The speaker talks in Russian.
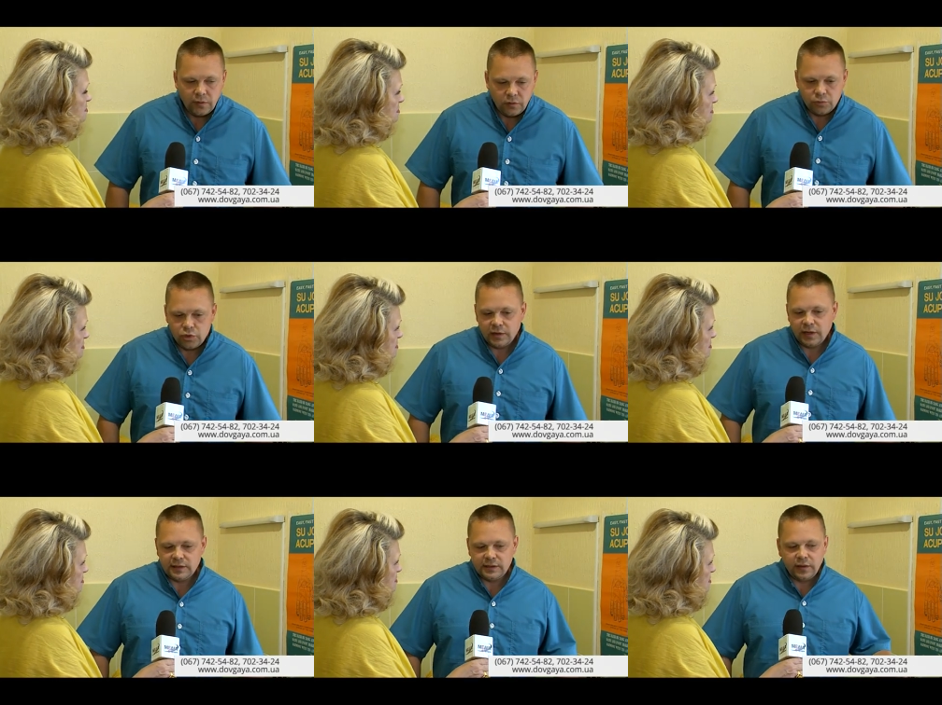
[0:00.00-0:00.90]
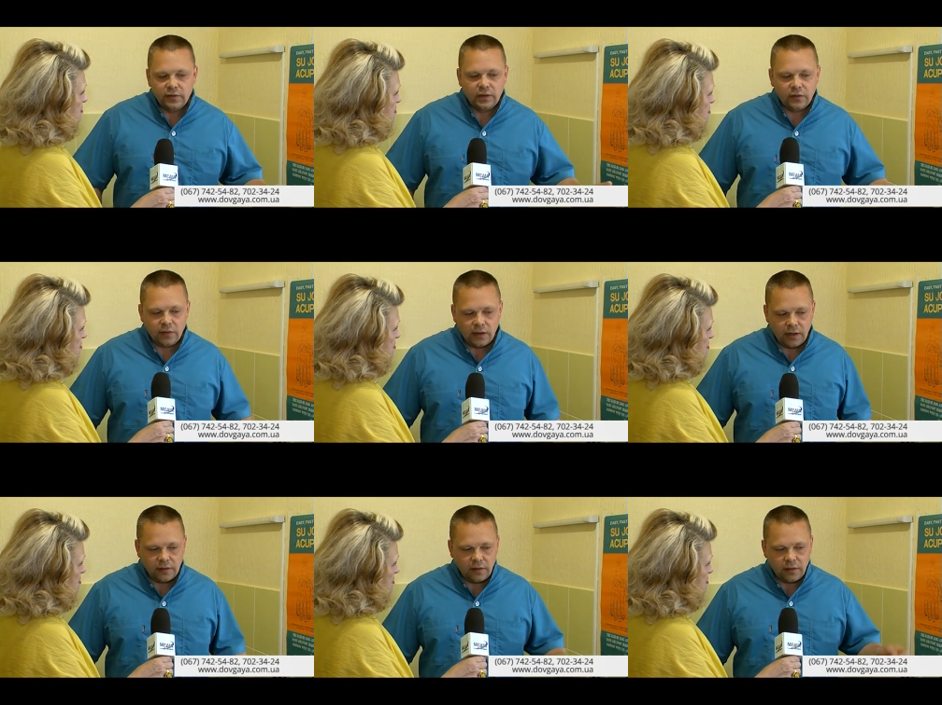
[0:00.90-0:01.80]
в том числе оздоровительного
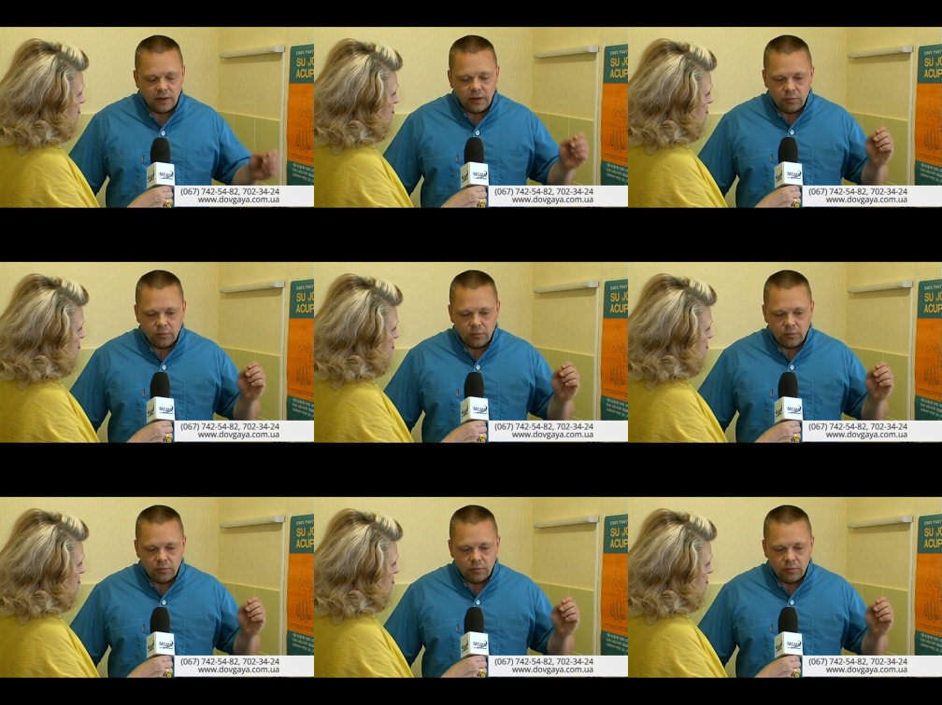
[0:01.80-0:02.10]
характера,